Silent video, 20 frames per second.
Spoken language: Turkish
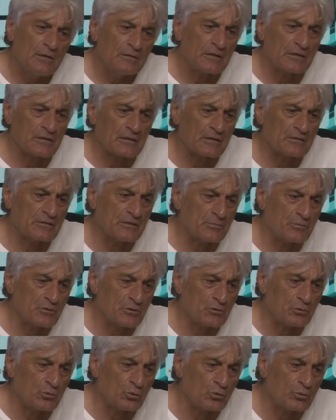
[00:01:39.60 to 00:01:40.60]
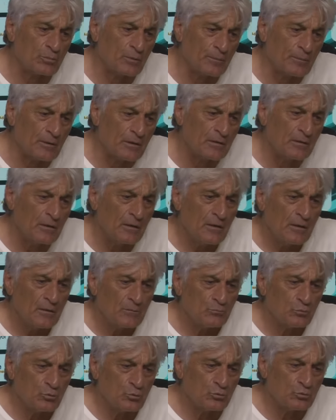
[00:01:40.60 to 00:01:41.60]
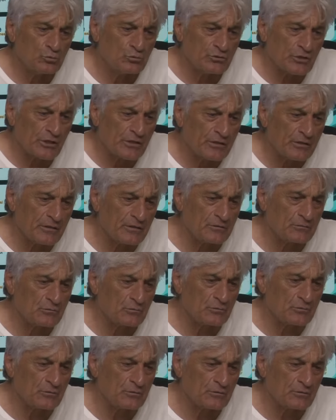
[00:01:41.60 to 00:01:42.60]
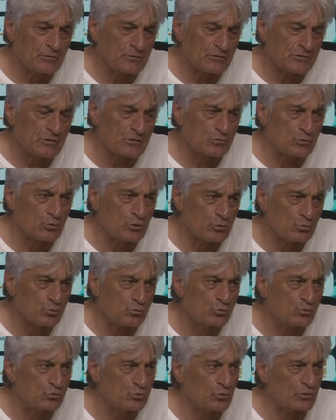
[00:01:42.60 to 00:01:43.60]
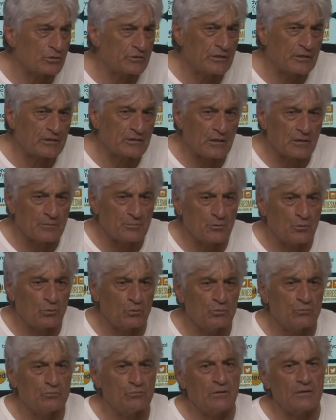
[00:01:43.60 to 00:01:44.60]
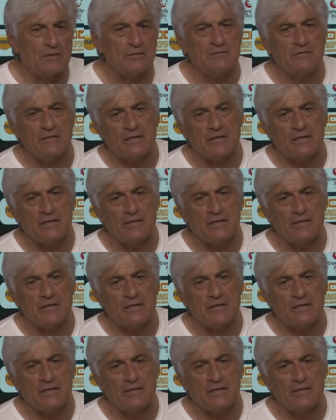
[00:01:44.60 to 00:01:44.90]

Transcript: Tekrar tebrik ediyorum ama bu şeyi e, kısa süre 3 gün sonra tekrar bir oyun var.